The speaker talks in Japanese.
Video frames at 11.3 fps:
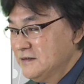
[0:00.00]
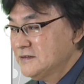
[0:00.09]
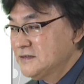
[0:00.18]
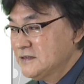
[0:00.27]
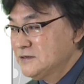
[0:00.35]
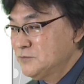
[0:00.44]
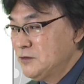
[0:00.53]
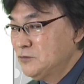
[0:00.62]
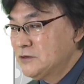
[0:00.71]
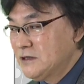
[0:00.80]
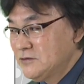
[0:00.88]
説明
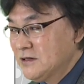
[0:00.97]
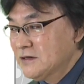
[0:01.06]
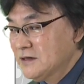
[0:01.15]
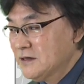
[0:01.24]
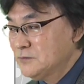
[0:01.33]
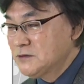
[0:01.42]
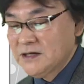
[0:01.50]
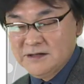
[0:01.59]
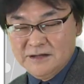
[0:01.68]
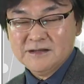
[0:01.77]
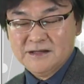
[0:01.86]
を受ける方が豚
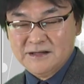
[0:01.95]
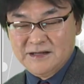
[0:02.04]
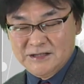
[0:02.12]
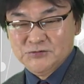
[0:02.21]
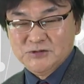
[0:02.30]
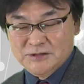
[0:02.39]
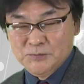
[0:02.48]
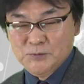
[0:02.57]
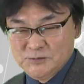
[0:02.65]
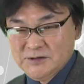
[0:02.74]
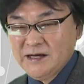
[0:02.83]
だったら何を言って
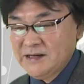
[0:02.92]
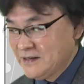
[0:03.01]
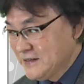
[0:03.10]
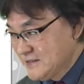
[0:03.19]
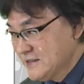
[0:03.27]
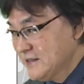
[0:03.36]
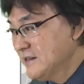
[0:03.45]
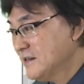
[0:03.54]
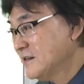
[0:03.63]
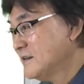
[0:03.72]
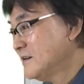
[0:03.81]
も無駄なんですね。
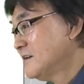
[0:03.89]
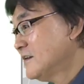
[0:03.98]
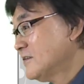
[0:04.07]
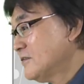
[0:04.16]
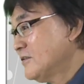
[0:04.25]
そ